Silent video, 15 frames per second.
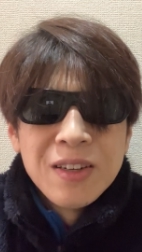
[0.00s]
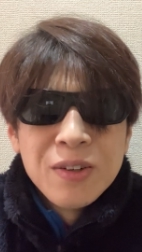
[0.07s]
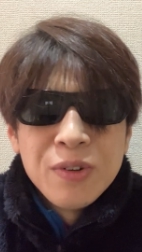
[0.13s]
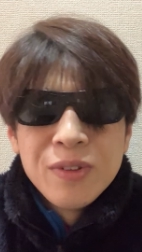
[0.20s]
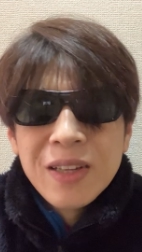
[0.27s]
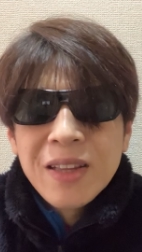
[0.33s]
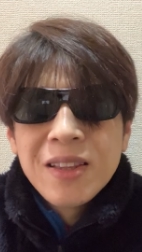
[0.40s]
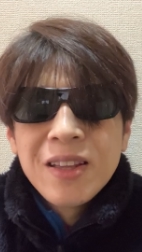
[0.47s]

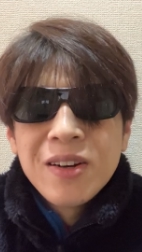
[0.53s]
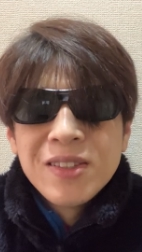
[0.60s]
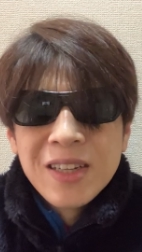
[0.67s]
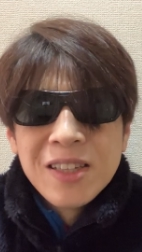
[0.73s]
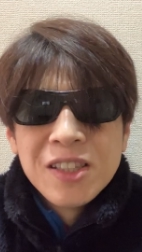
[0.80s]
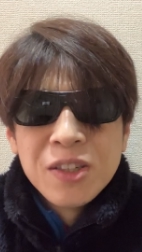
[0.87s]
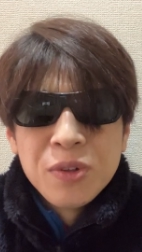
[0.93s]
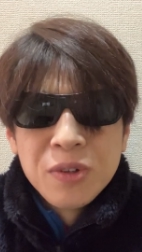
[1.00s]
歌ってるじゃ
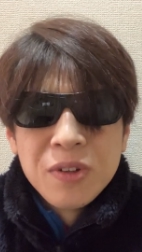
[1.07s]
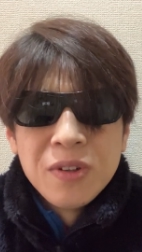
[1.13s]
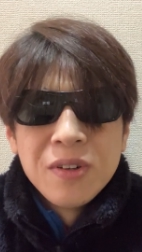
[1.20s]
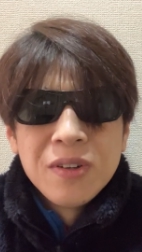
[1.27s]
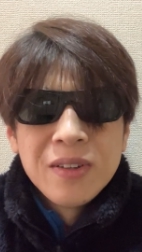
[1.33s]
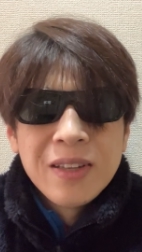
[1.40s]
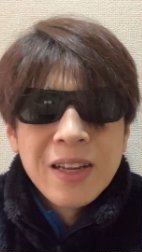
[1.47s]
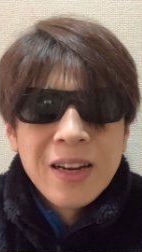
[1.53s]
ん、強
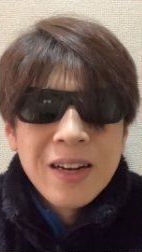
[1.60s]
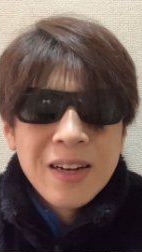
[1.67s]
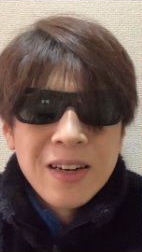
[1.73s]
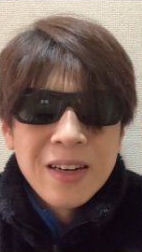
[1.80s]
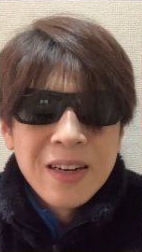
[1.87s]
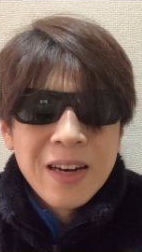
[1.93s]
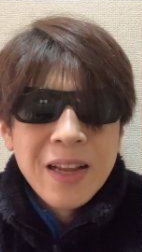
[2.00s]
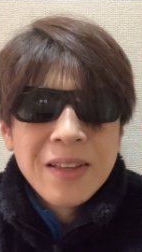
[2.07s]
く。で、
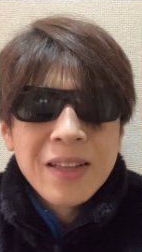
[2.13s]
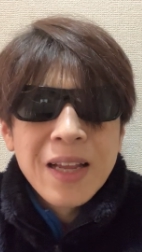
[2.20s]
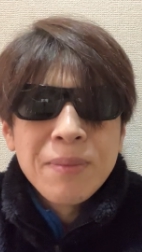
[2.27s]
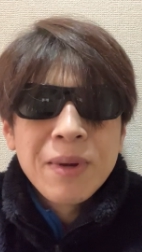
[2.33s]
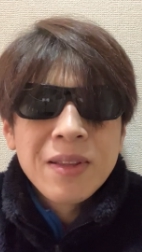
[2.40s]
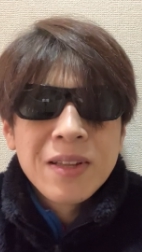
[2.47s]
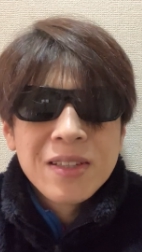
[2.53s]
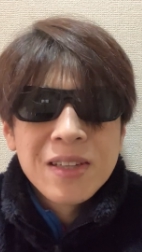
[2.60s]
連帯
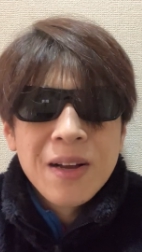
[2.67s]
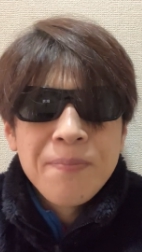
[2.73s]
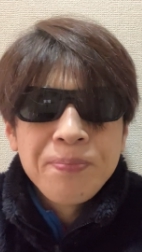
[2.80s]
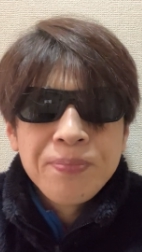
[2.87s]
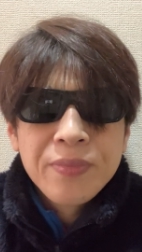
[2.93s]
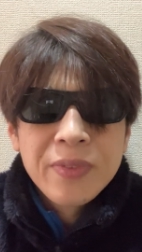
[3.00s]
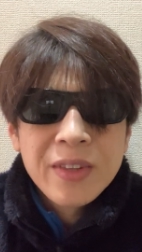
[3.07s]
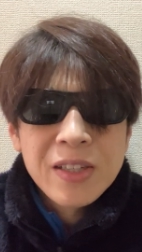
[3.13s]
もあってさ、
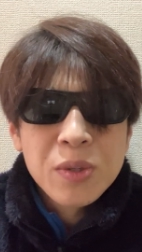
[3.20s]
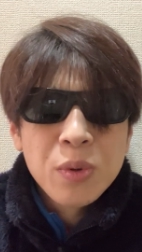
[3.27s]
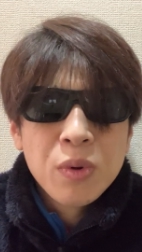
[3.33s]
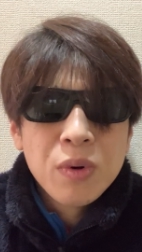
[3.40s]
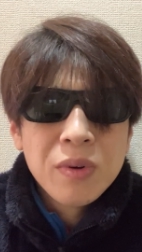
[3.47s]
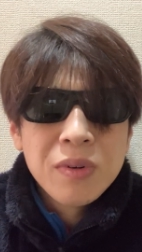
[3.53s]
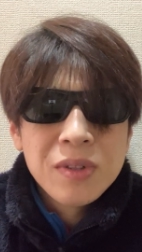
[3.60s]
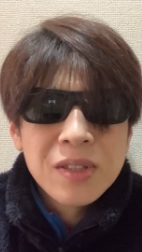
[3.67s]
で、そ
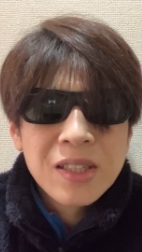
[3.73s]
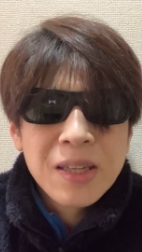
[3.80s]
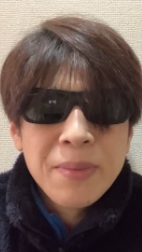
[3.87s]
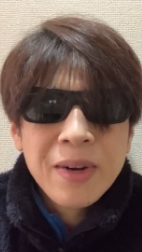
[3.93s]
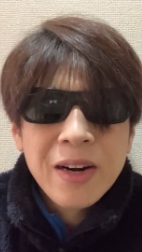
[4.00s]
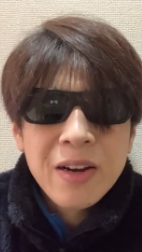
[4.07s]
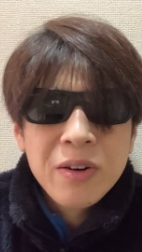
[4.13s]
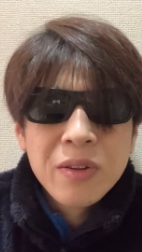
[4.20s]
こを責め
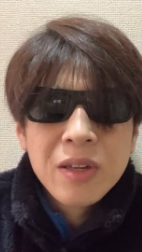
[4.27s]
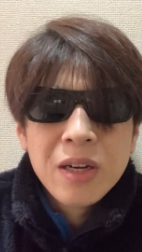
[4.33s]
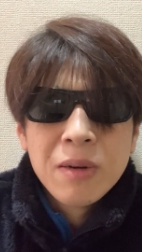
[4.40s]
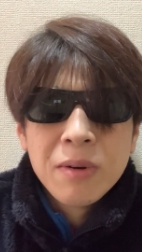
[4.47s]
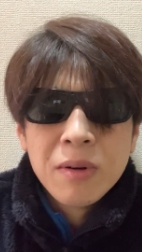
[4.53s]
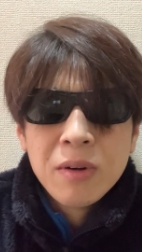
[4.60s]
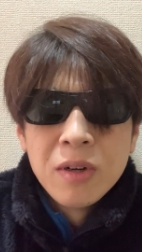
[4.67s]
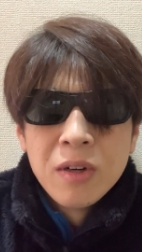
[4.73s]
られるっていうの
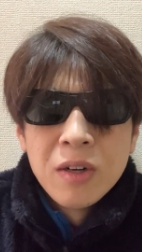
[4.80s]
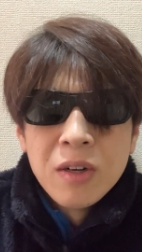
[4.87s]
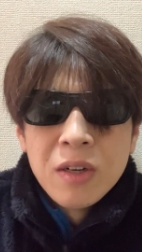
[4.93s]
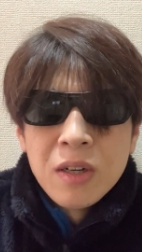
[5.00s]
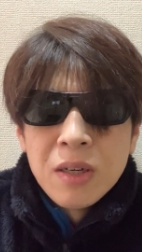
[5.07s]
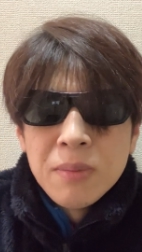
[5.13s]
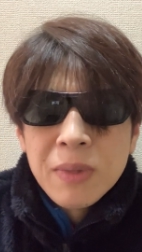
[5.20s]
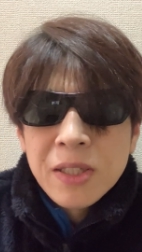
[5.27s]
を、
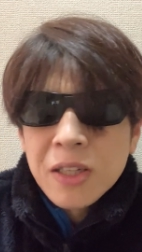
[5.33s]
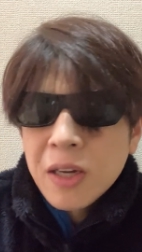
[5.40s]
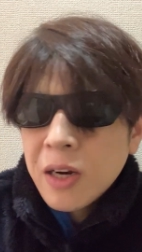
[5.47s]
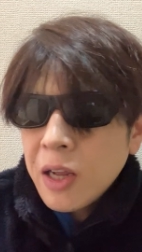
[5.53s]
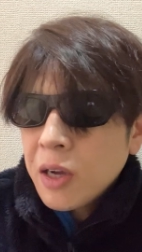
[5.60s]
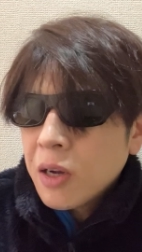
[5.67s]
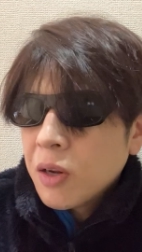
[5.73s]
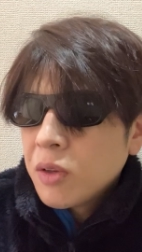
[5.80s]
まあ、ゃあな
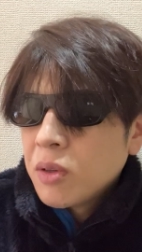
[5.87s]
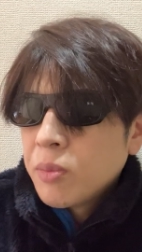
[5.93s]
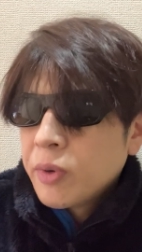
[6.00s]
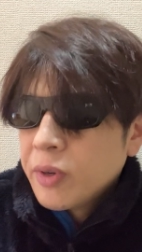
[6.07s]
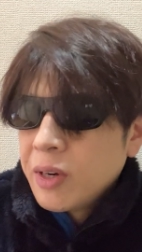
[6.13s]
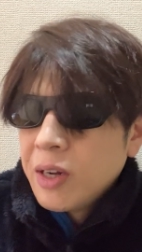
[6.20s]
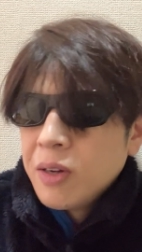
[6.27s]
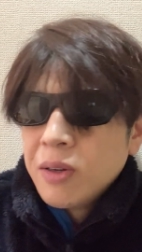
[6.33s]
いかなって思
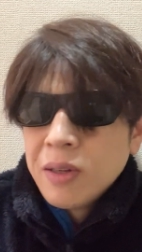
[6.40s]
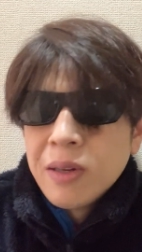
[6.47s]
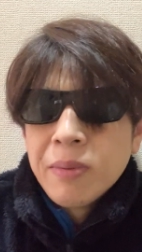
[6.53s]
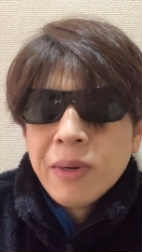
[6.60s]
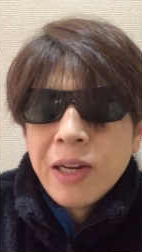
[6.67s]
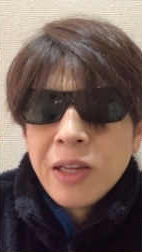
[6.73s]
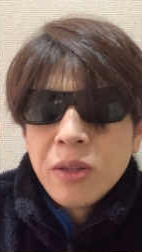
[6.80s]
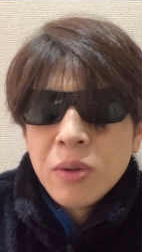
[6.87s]
うよね。やっ
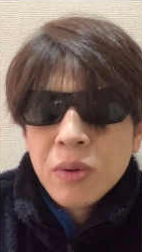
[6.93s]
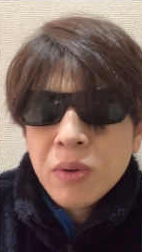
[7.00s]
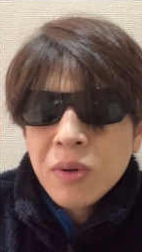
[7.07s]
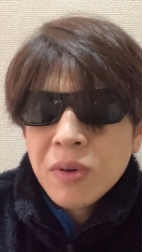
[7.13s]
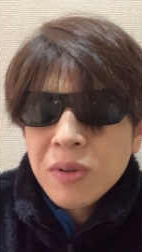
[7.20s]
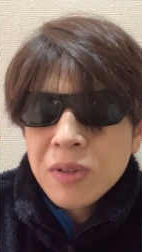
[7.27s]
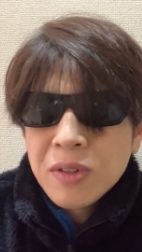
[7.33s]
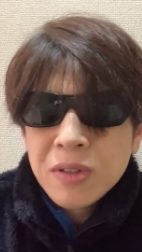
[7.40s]
ぱ
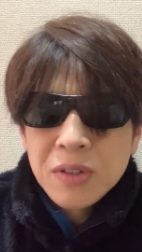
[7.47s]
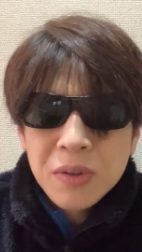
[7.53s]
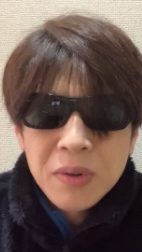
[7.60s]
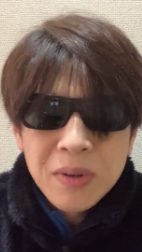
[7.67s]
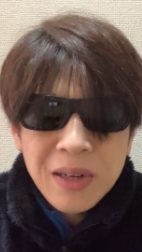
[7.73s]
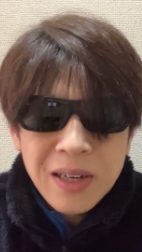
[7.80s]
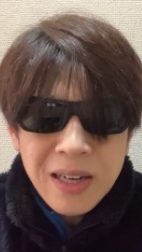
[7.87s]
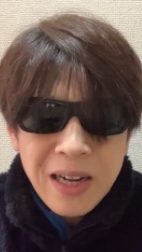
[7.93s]
ネット
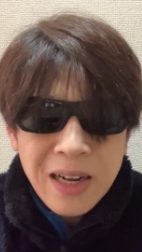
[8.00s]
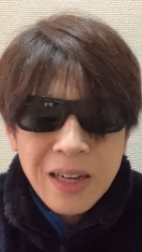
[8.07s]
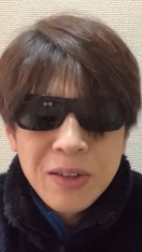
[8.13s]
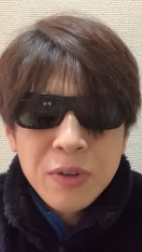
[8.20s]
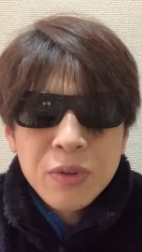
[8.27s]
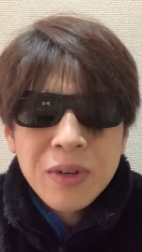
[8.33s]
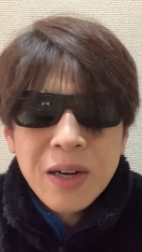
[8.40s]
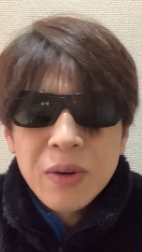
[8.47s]
上ね、なんか
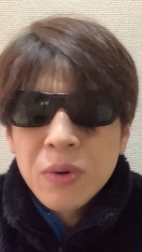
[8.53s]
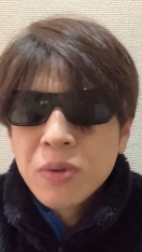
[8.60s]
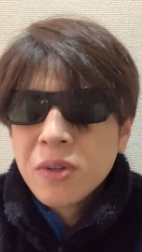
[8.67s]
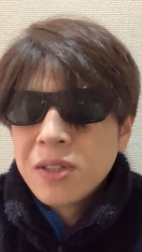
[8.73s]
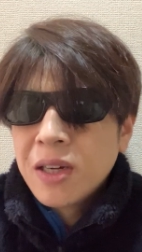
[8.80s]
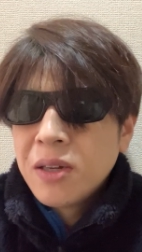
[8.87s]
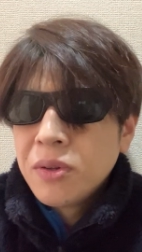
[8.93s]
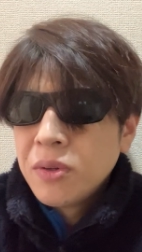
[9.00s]
よくあること
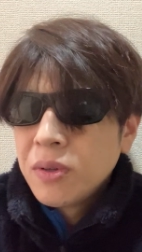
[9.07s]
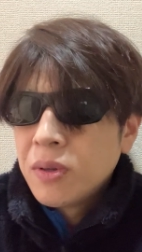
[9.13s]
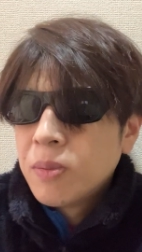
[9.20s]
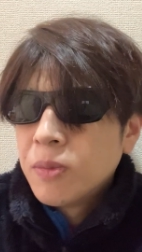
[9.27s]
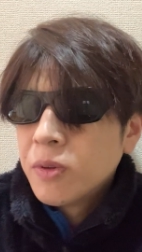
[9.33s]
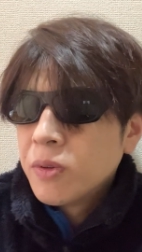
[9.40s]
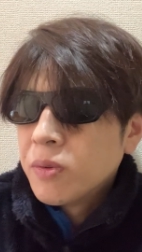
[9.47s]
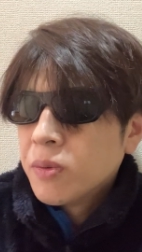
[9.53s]
じゃんって
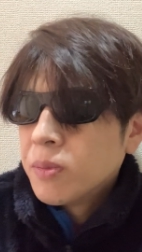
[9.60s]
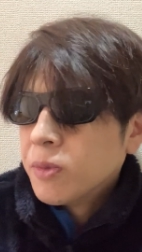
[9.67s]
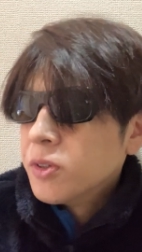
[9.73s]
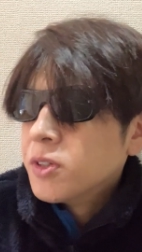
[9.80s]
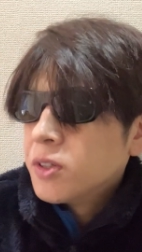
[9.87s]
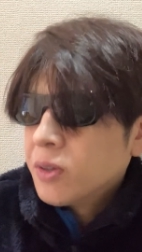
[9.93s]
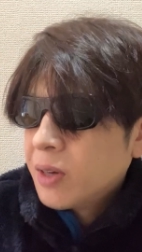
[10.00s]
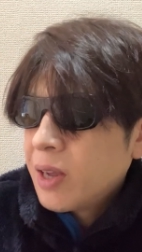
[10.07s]
思うん
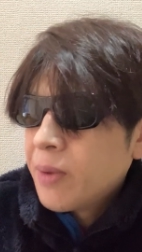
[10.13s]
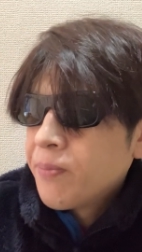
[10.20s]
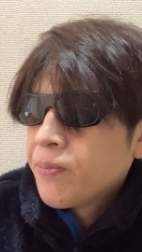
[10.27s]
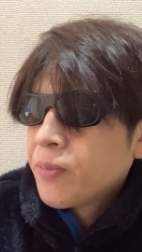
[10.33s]
ですよね。